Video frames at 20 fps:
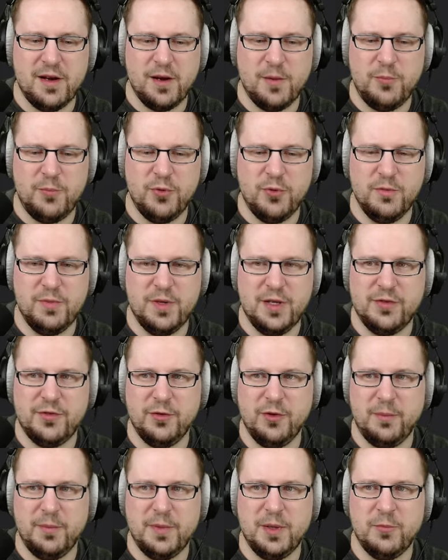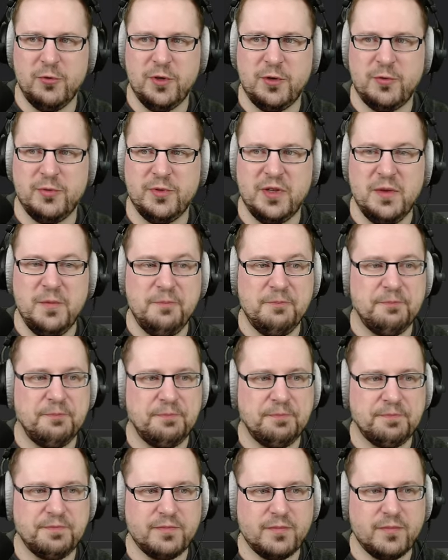hein, pour une blessure, mais bon, écoutez.
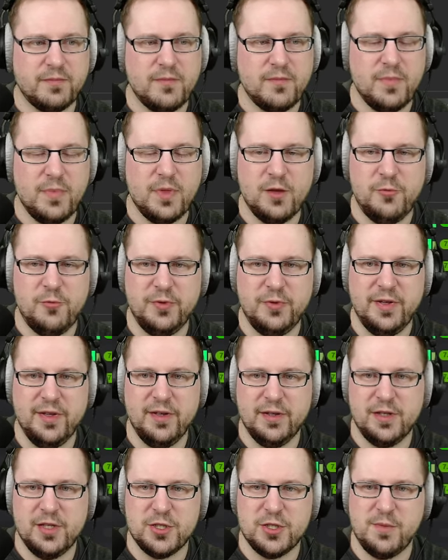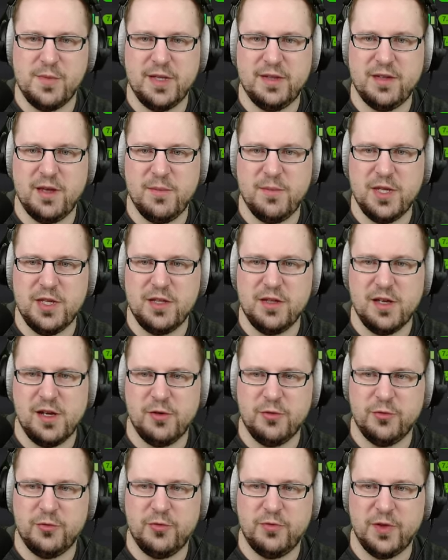Écoutez, hein, il n'y a jamais de timing idéal
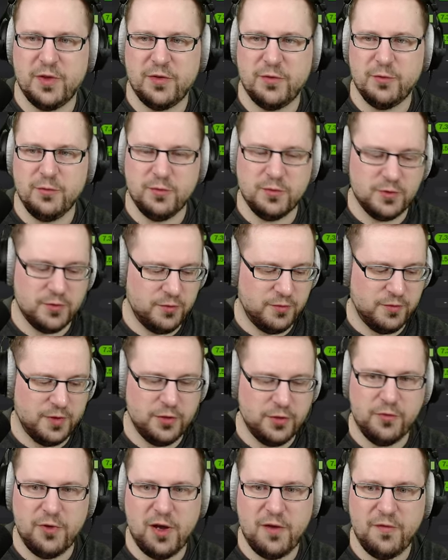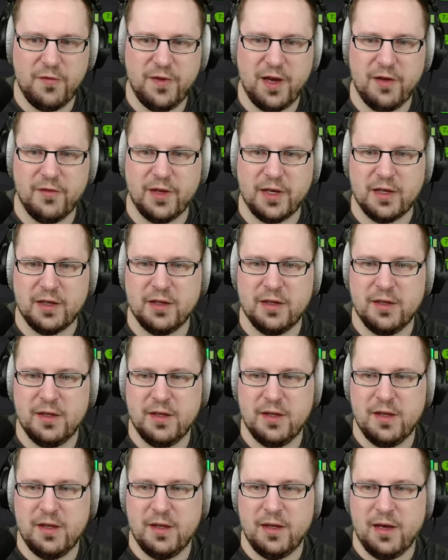de toute façon, donc on va devoir faire avec.
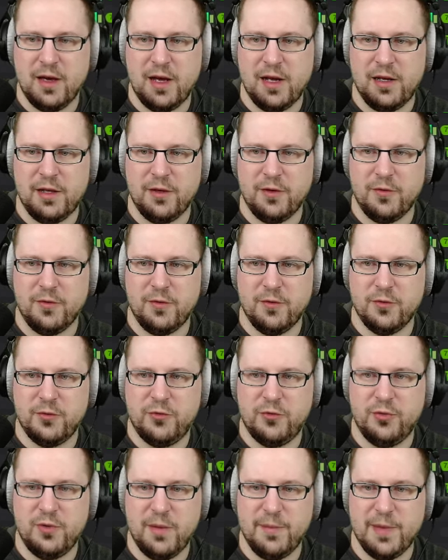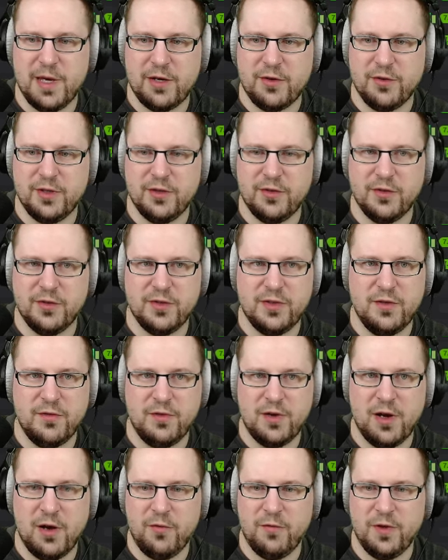Allez, tous les mecs en intensive,
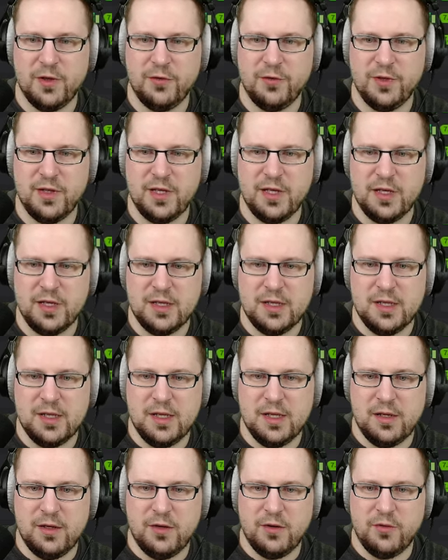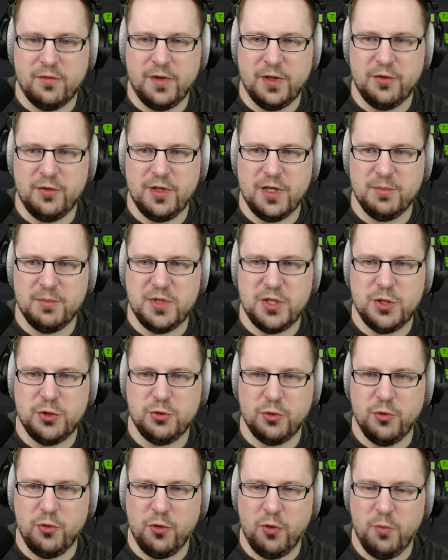là, on va donner, euh, on va donner un petit
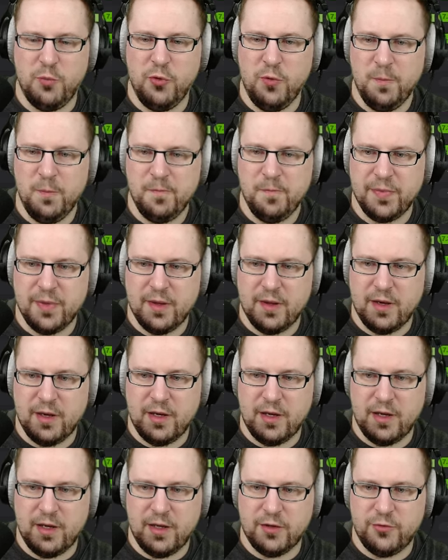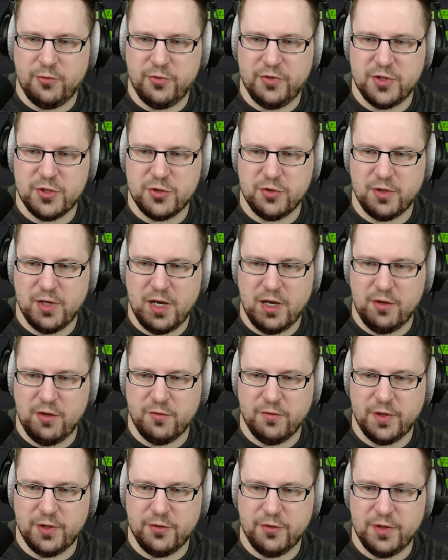jour de repos à tous ces gens-là. On
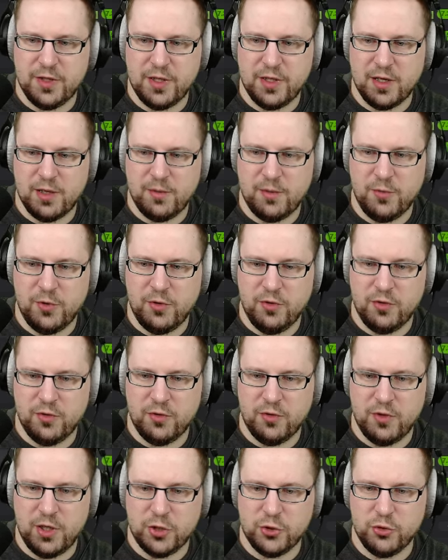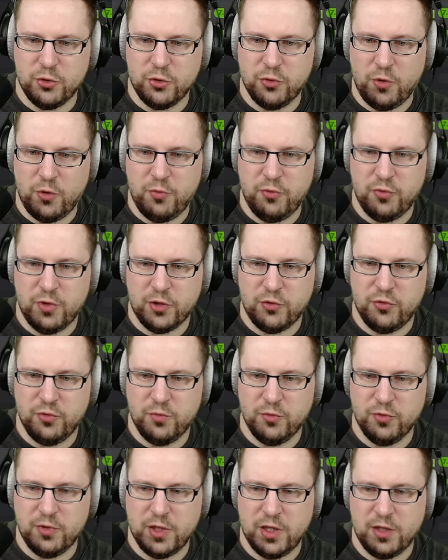va donner également euh, un jour de repos à tout le
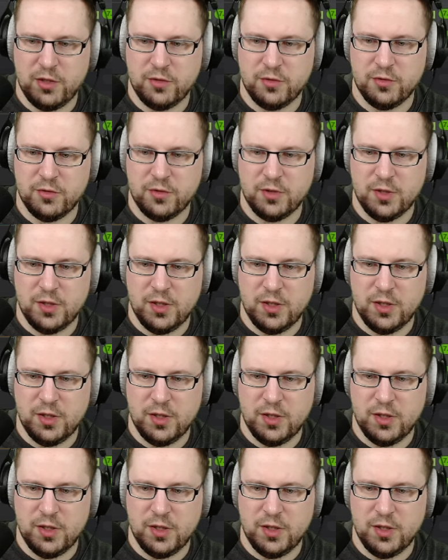monde, là, euh,